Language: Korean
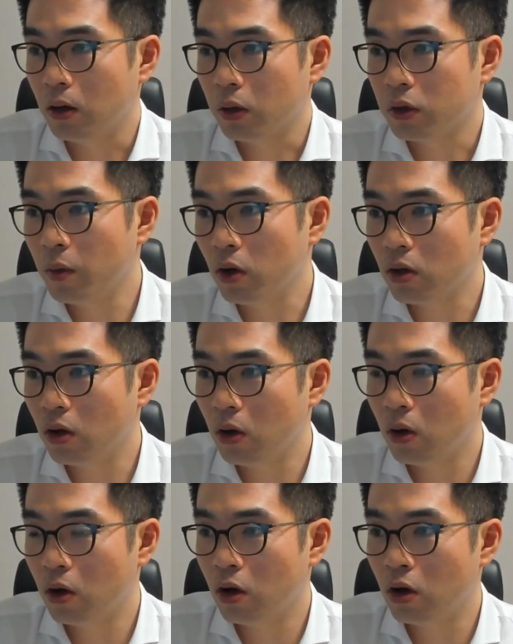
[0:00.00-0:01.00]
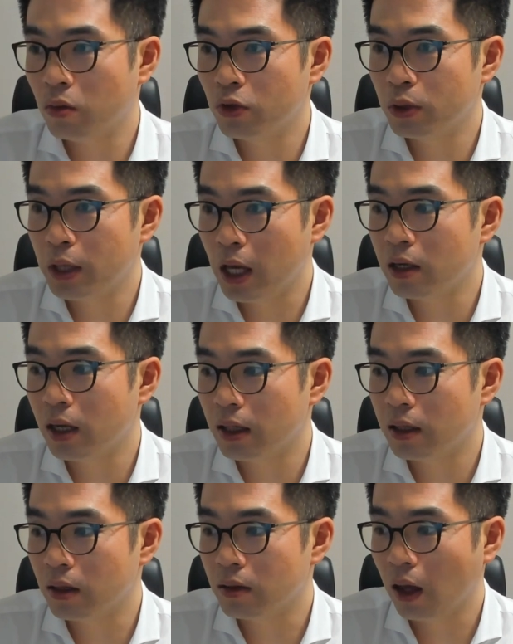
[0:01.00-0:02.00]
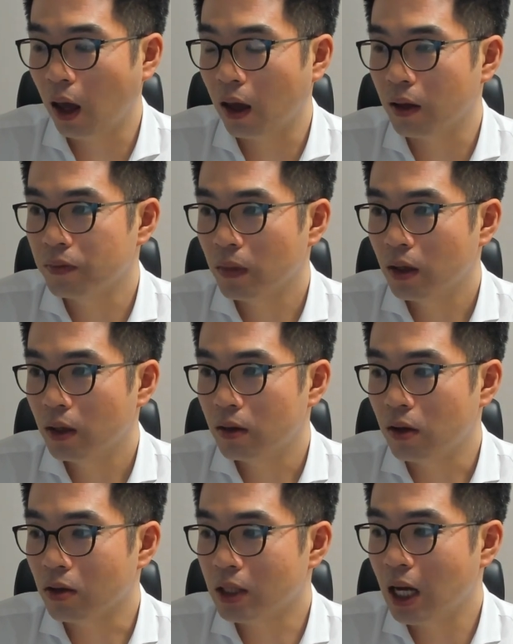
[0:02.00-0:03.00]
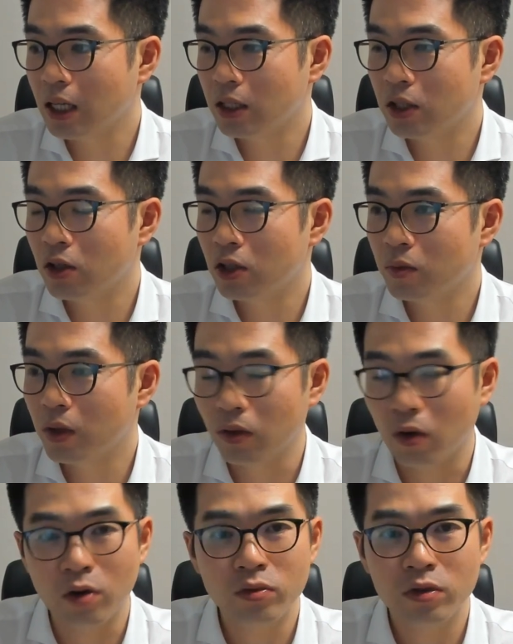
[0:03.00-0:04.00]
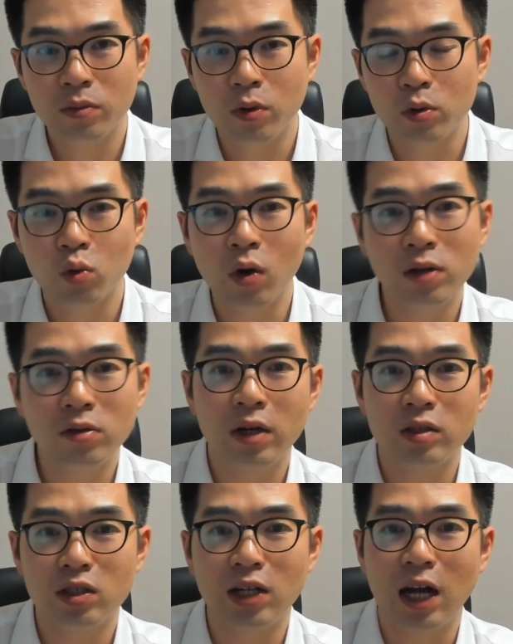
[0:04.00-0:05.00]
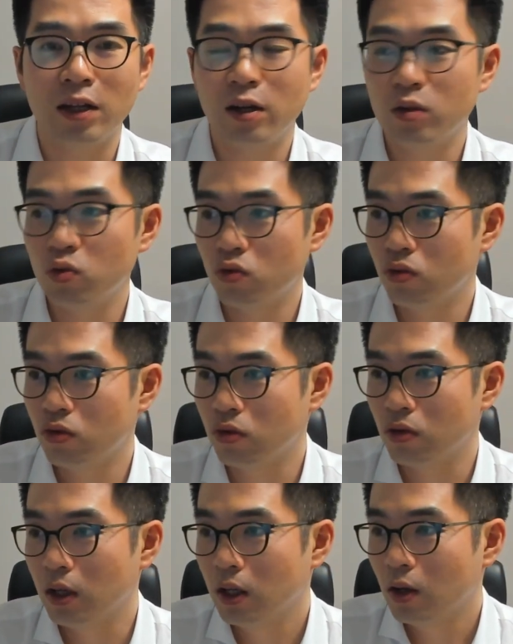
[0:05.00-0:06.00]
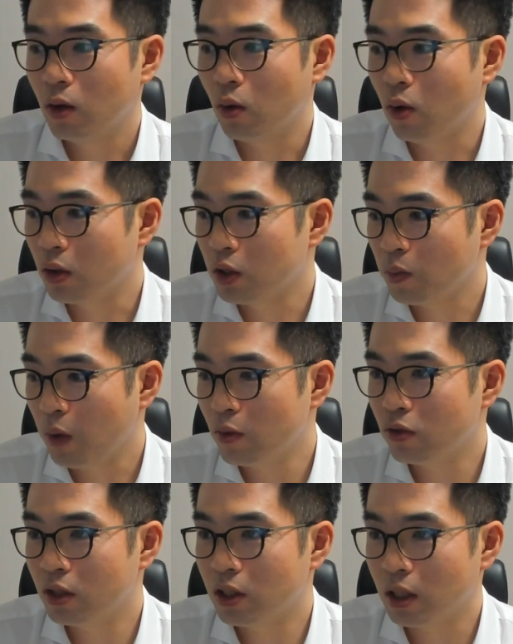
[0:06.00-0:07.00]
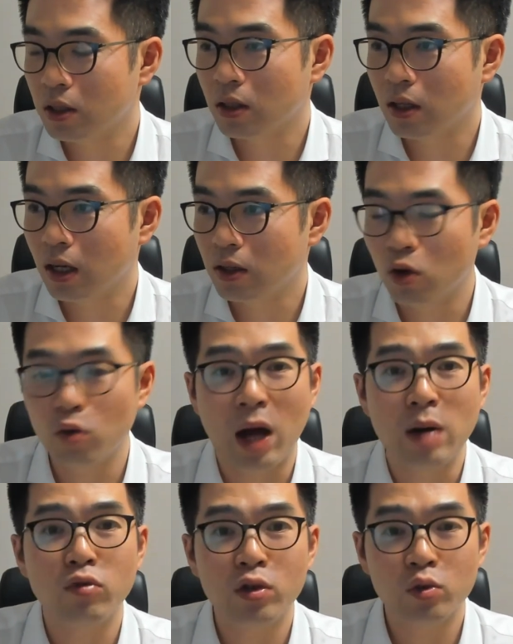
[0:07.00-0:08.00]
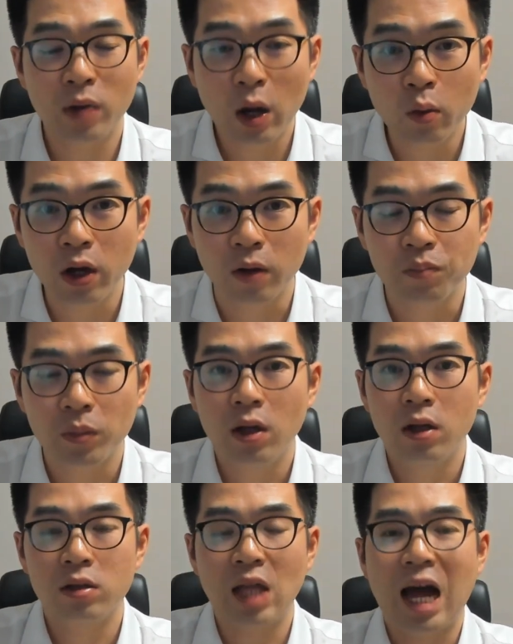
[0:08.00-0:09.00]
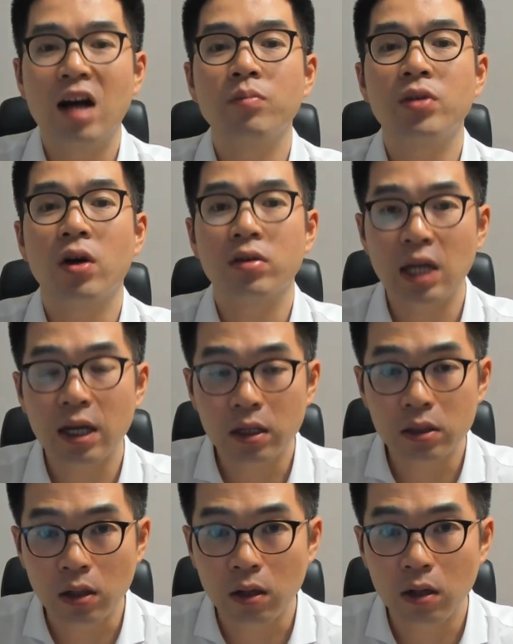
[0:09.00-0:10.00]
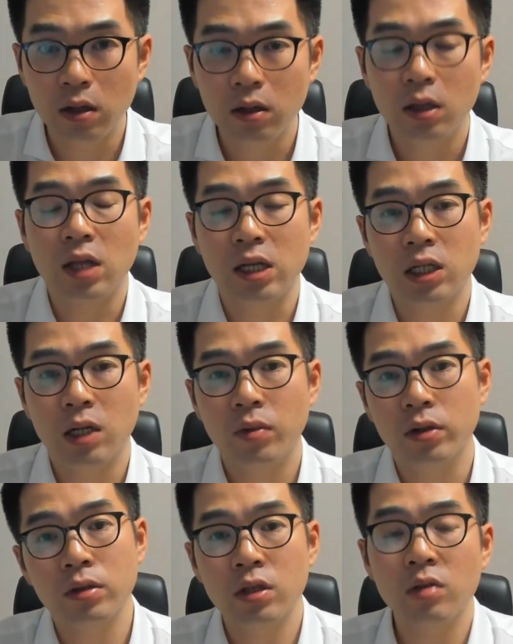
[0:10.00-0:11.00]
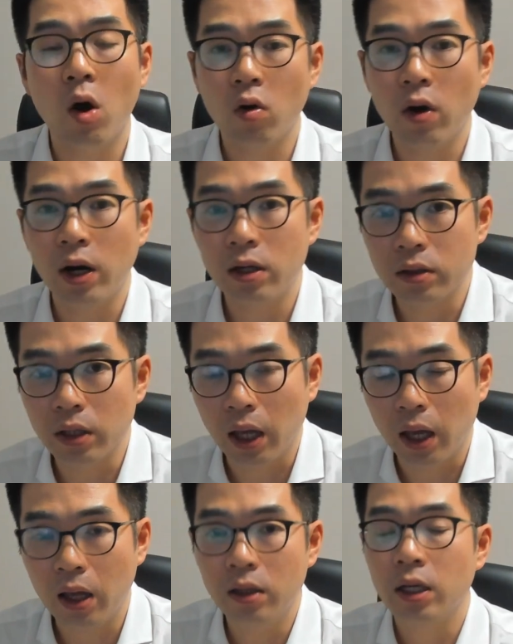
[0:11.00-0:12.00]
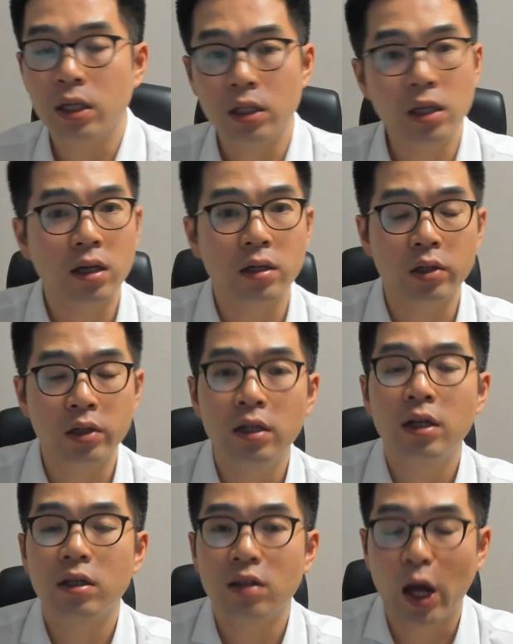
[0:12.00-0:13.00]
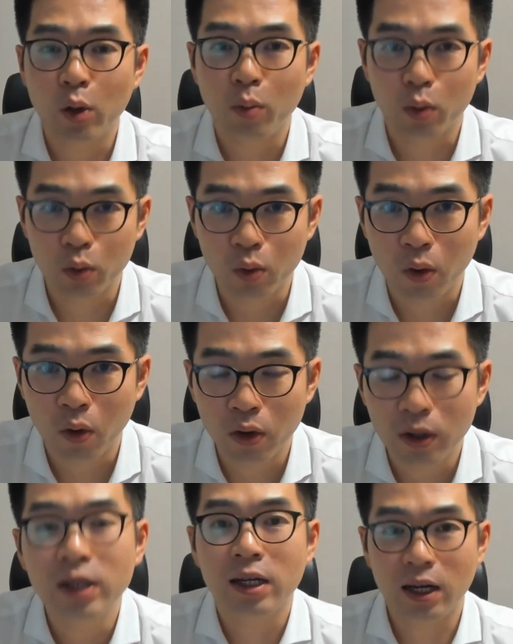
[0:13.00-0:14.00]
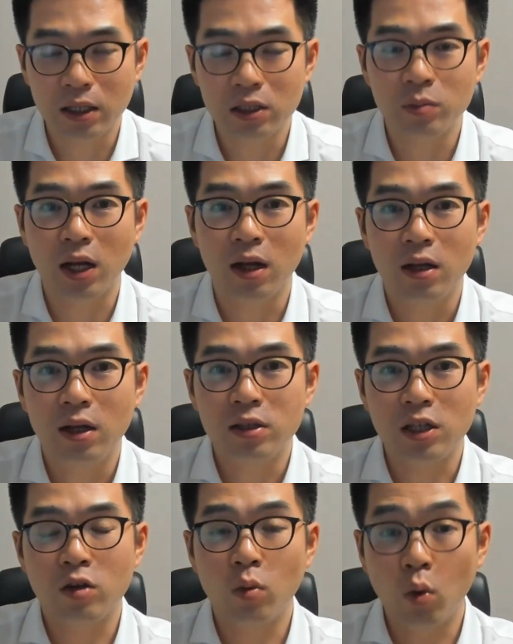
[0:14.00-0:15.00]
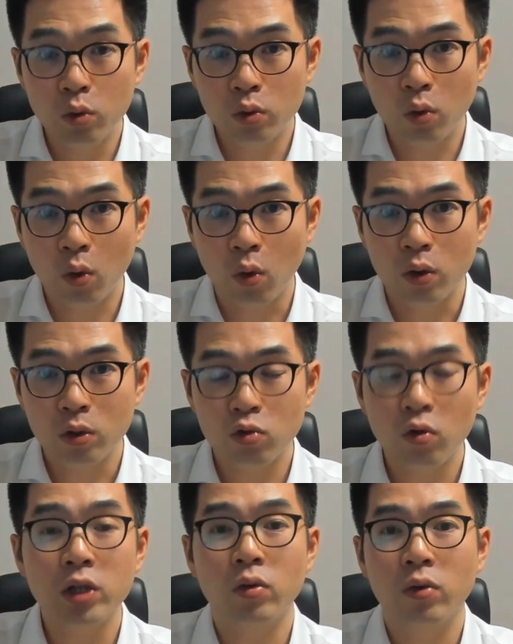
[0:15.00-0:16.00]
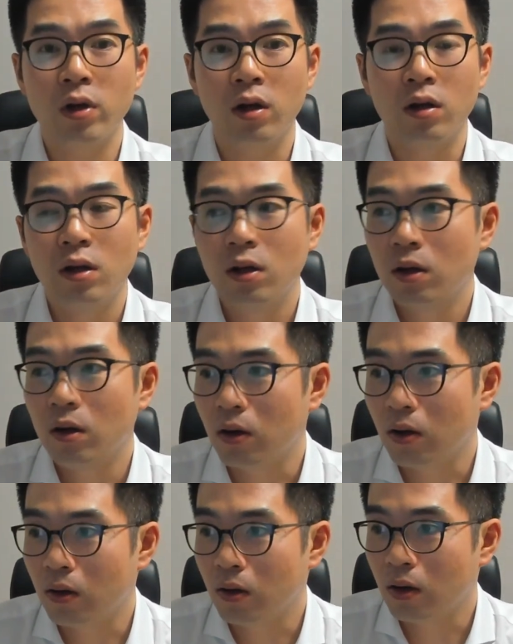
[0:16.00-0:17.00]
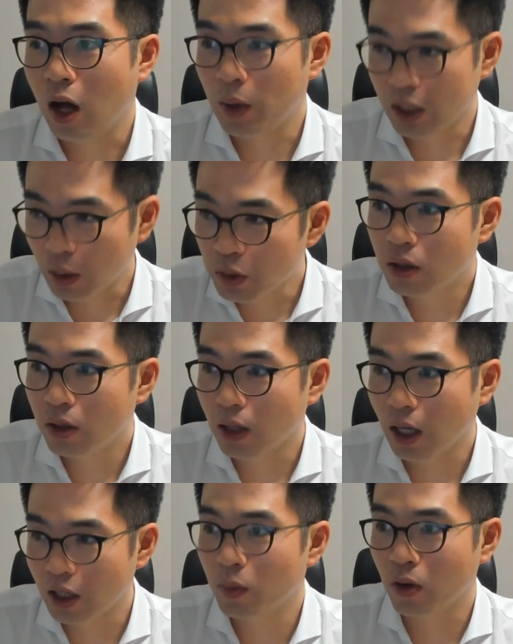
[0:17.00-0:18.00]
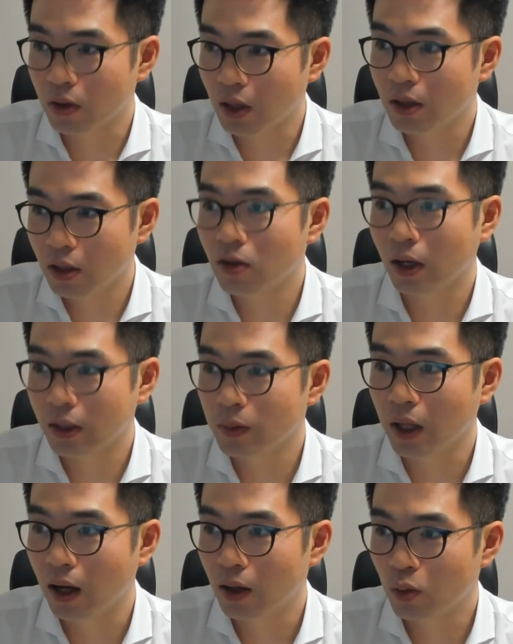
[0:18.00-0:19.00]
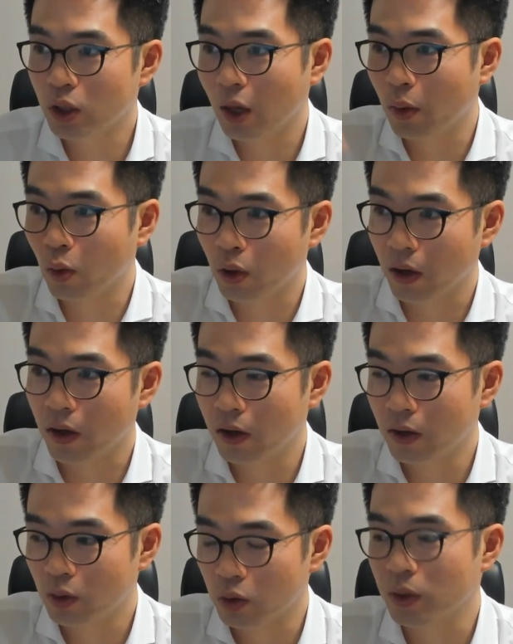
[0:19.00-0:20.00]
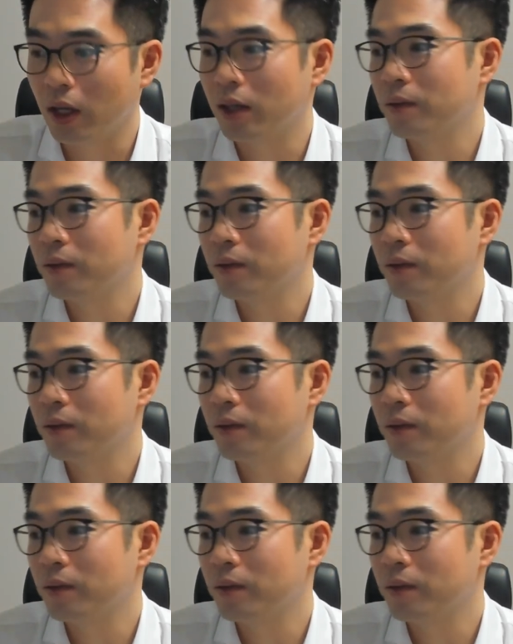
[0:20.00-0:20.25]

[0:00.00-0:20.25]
팀워크 경험을 얘기를 해야 되는데 영상이 길어지면 여러분들이 별로 좋아하는 것 같지가 않아가지고 지금 8분이 지났으니까 이걸로 마무리를 좀 하고요. 다음 영상에서 다시 한번 팀워크와 관련된 이야기를 나눠보도록 하겠습니다. 자, 그럼 오늘도 수고하셨고요. 아마 잠시 뒤에 다시 한번 영상을 찍을 것 같습니다. 또 이따 볼게요. 좋습니다.